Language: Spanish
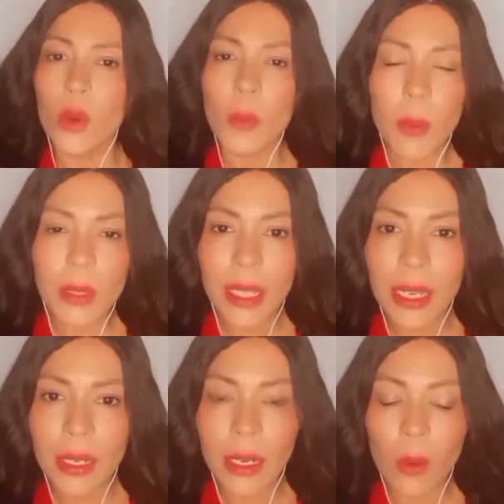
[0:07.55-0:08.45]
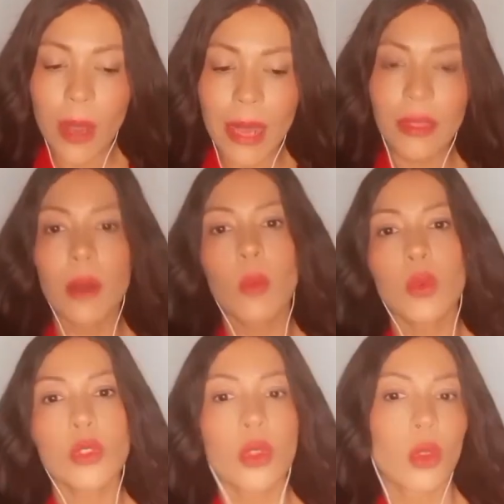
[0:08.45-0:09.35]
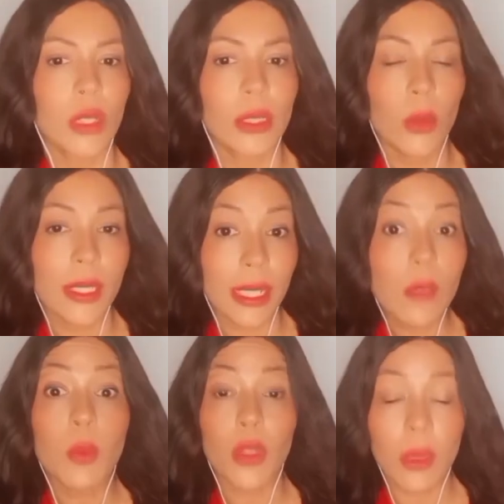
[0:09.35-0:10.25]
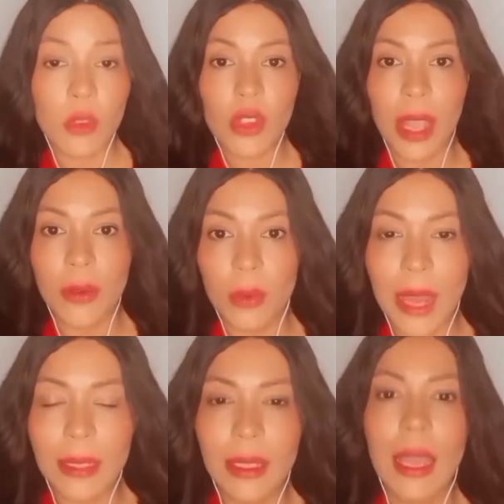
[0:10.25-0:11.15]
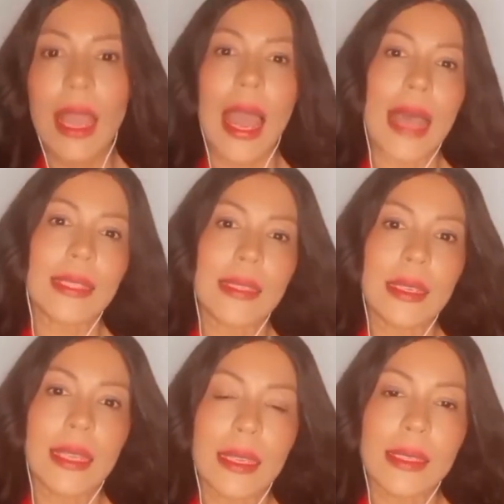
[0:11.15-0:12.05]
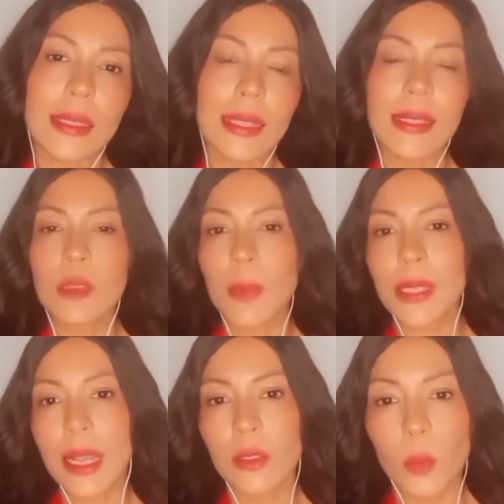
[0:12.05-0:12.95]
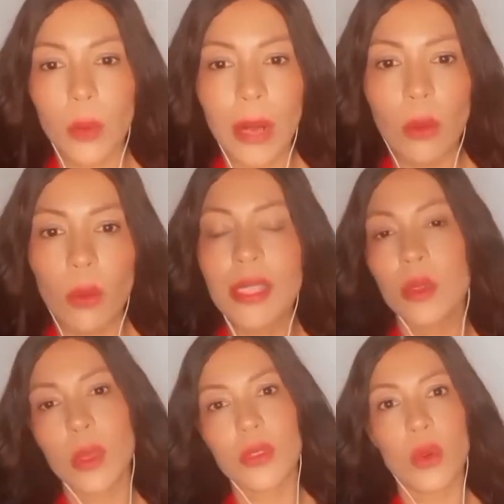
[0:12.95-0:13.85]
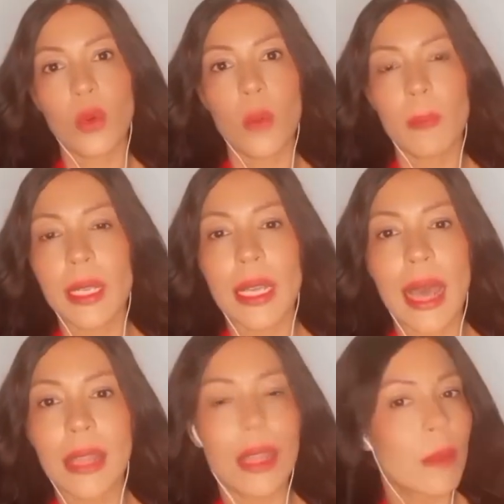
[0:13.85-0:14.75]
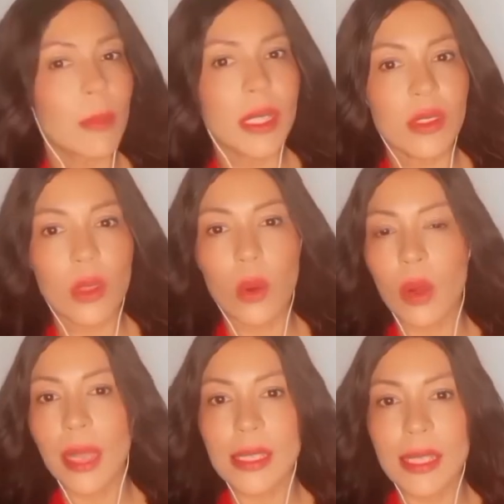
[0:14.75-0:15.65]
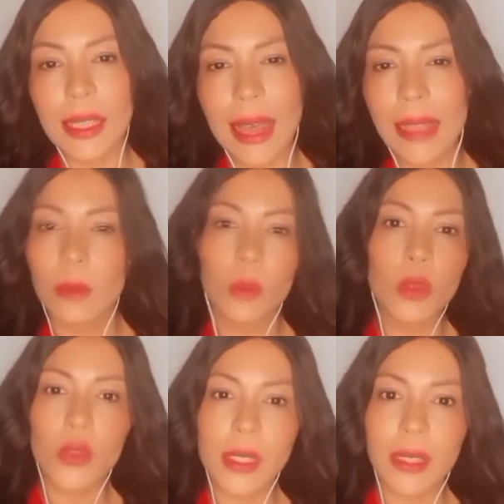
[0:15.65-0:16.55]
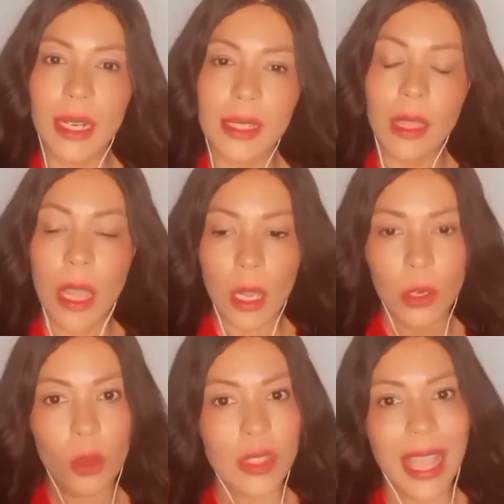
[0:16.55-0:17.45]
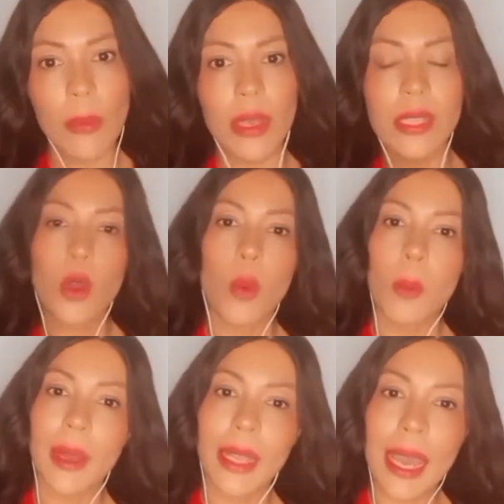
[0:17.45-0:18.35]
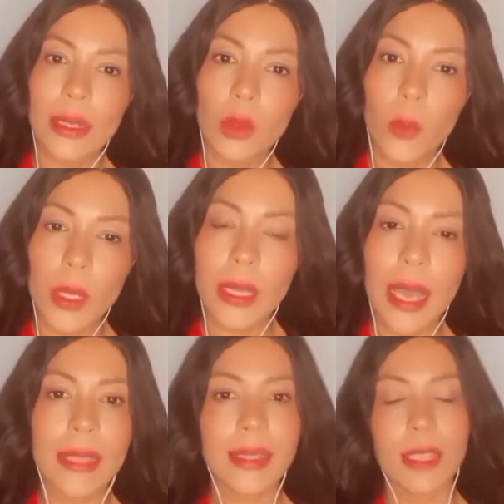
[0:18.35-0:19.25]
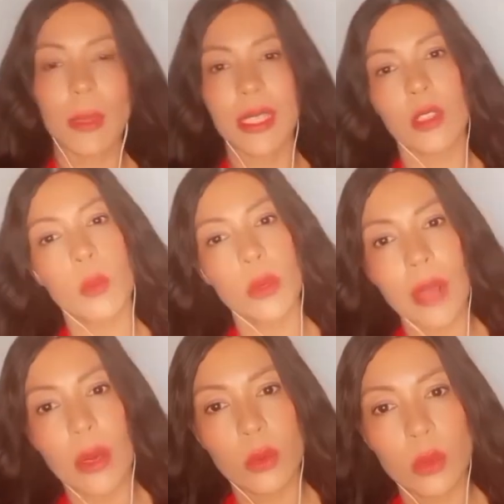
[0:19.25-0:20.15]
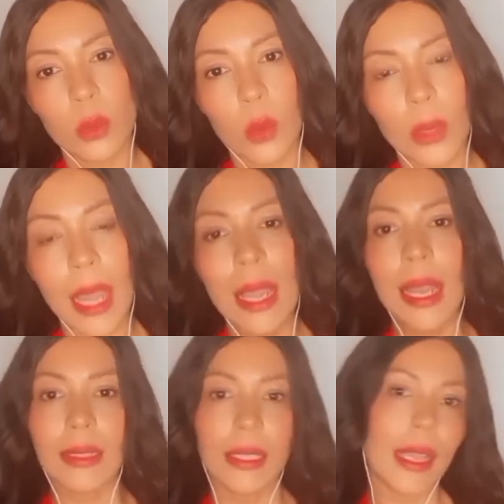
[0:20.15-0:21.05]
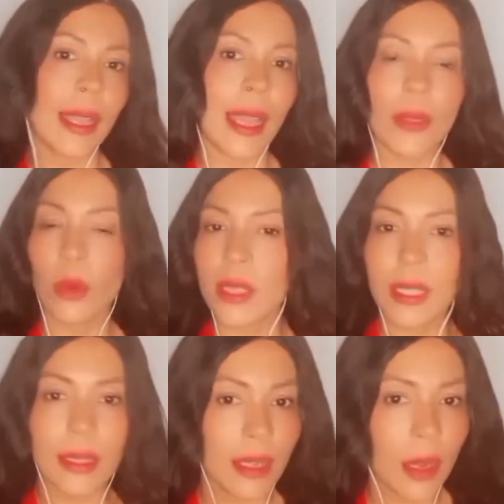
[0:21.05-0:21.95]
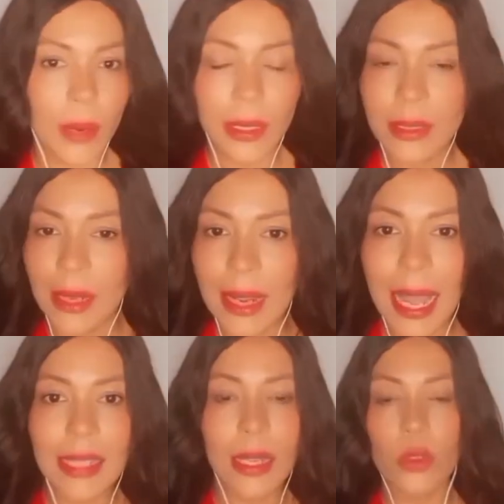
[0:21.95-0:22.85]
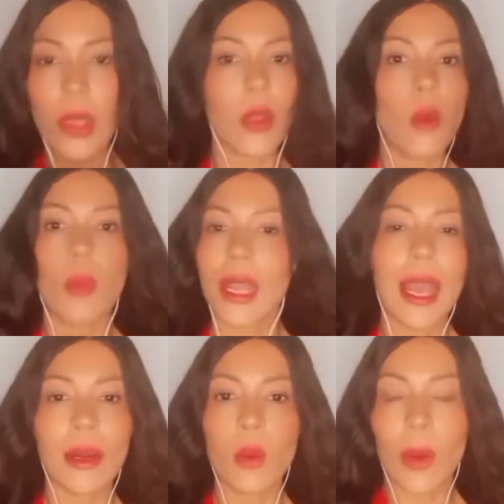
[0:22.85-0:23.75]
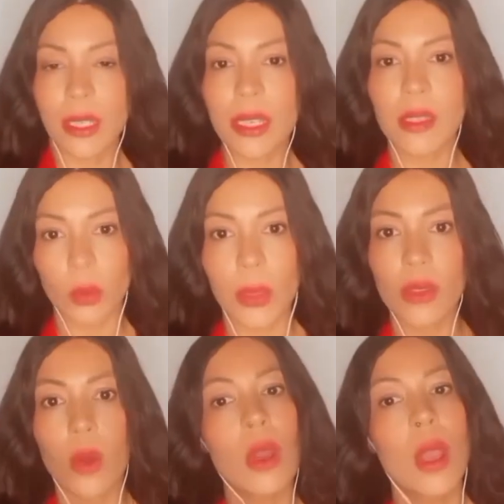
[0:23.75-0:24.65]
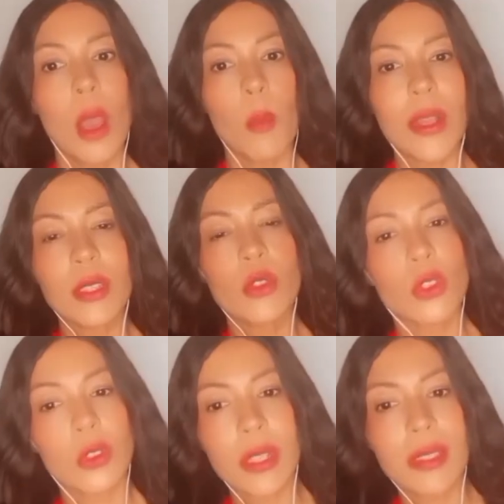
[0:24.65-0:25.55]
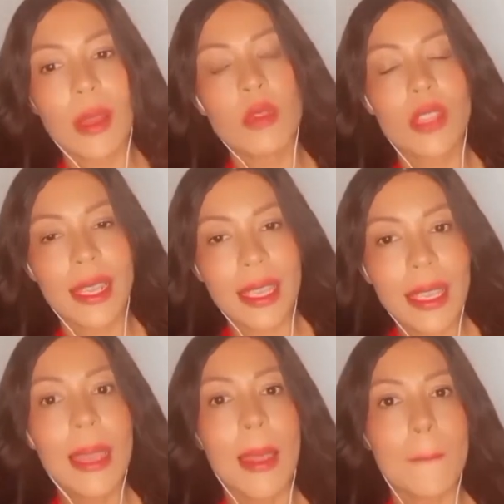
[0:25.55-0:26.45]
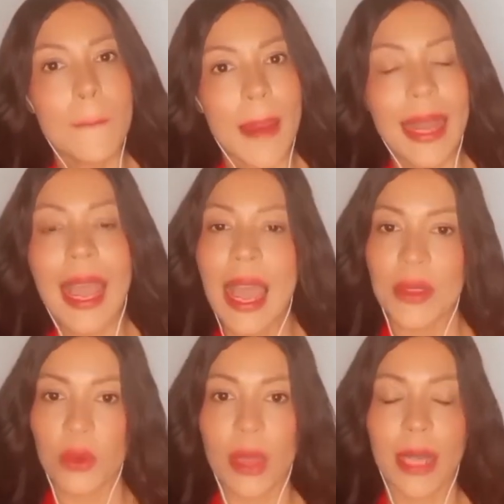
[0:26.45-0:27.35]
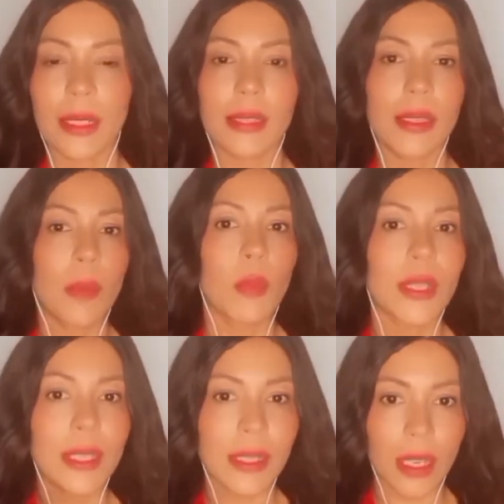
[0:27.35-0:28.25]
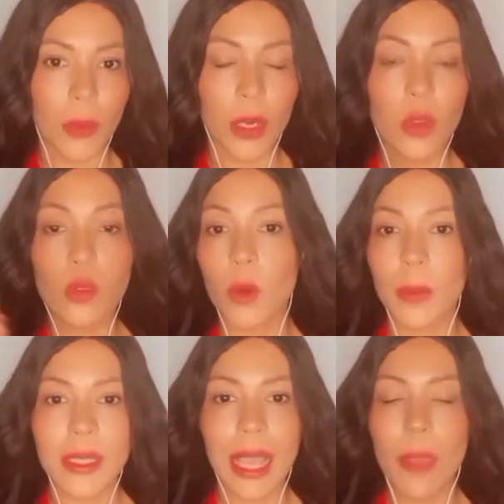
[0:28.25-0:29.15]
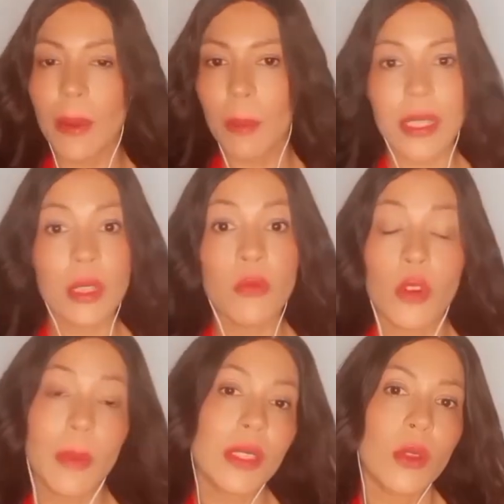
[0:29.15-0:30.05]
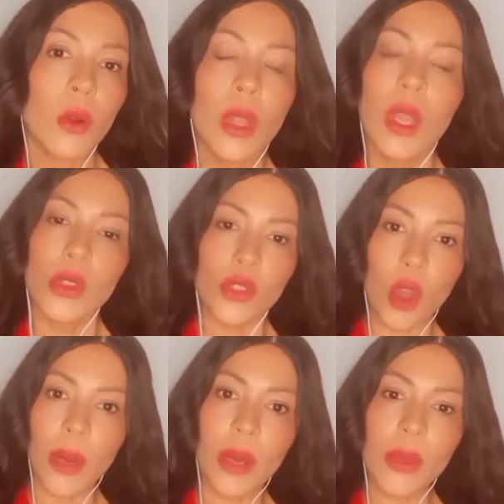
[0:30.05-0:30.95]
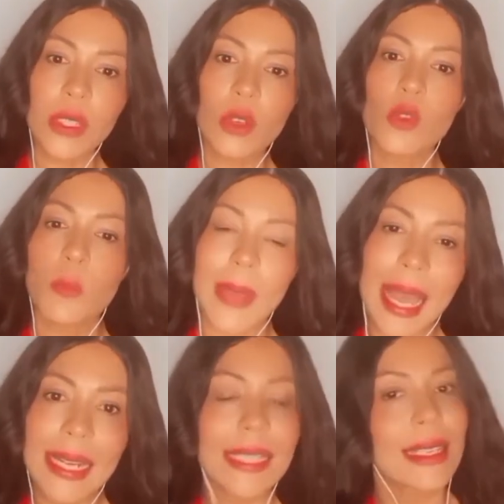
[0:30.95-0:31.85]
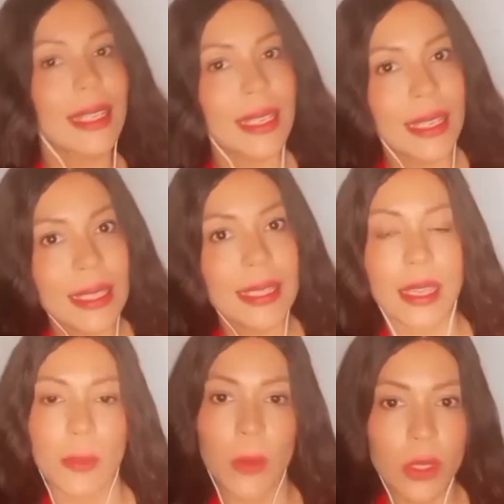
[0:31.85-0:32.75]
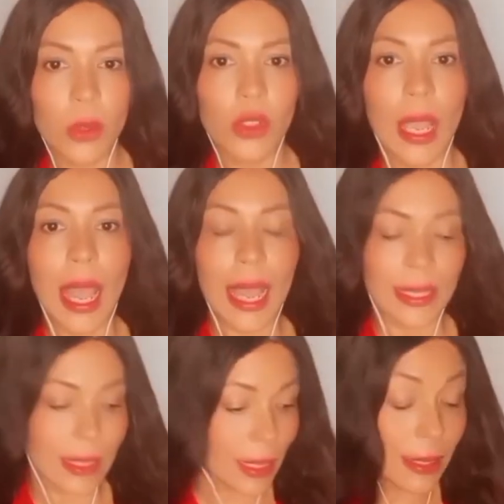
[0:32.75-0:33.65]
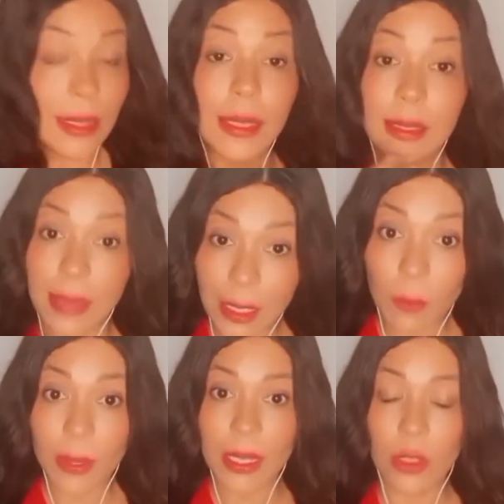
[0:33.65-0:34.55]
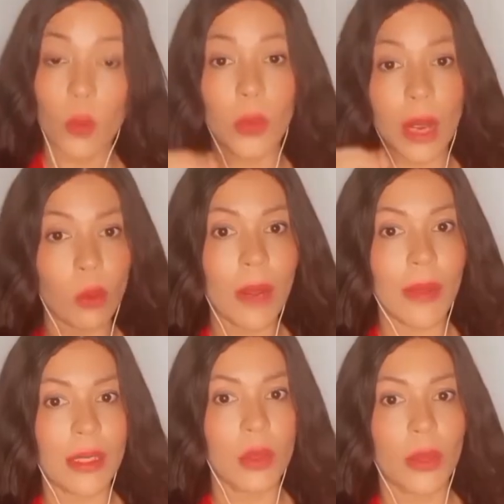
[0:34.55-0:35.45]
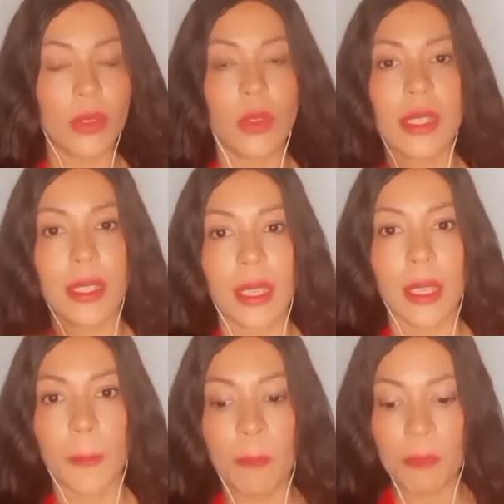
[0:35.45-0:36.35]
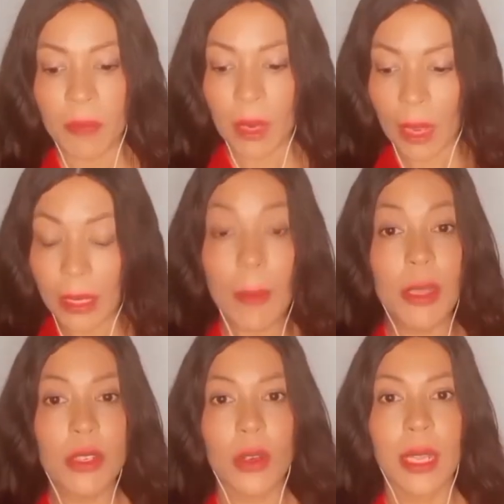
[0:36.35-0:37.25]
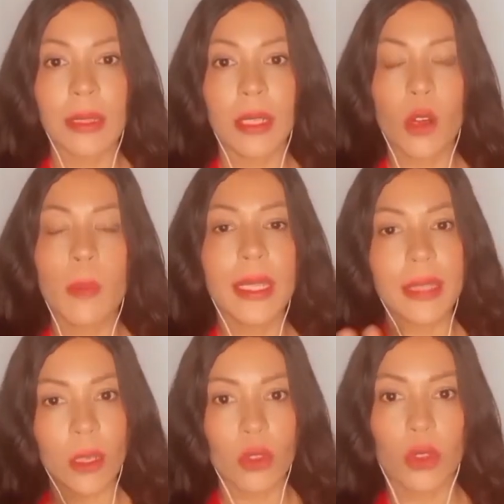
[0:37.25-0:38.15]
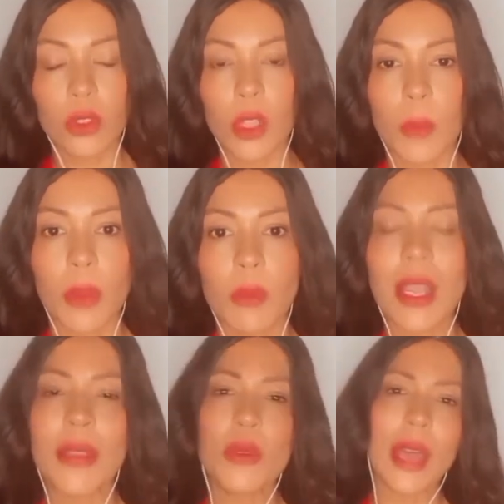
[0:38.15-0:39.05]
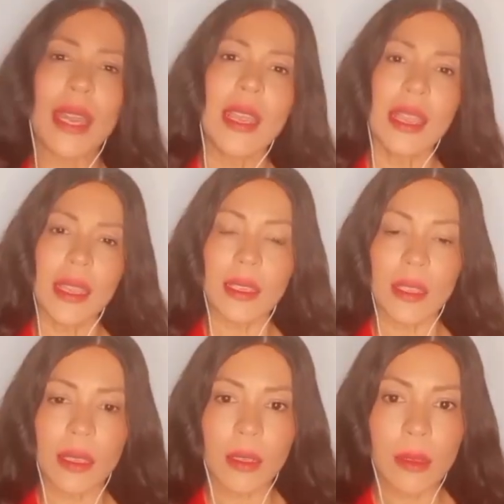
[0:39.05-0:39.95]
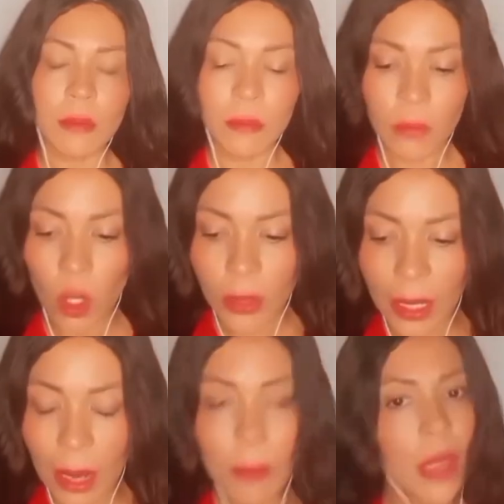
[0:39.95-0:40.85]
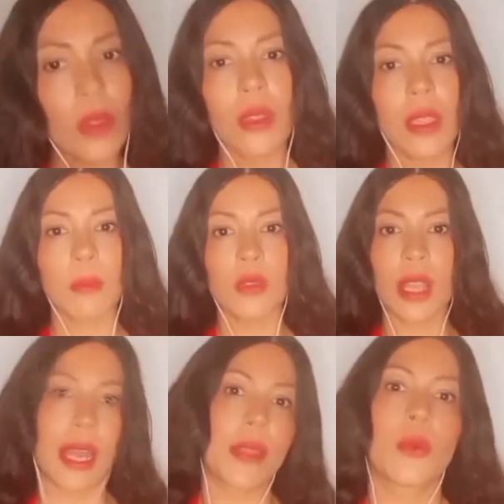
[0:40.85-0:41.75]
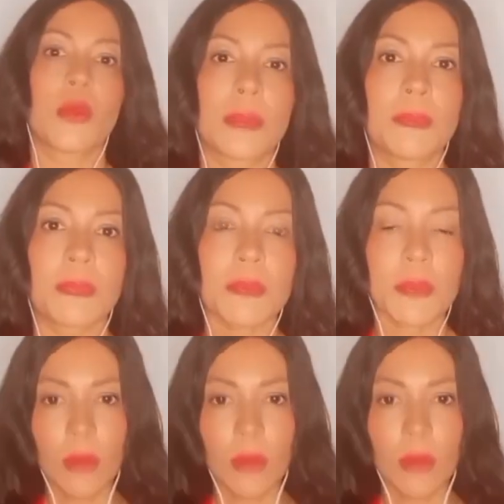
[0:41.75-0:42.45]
No importa en el lugar del mundo donde tú estés, podemos ayudarte. Así que si estás pasando por alguna situación complicada, depresión, ansiedad, mucho estrés, no sabes cómo manejar tu vida, estás pasando por una ruptura, tienes adolescentes rebeldes en casa, no sabes cómo manejar cualquier situación, pues nosotros estamos aquí para ayudarte. Así que puedes escribirnos por mensaje para más información sobre nuestros planes y servicios. Así que si estás pasando por alguna de las situaciones que, que mencioné anteriormente, nosotros te podemos ayudar y no tengan miedo de buscar ayuda.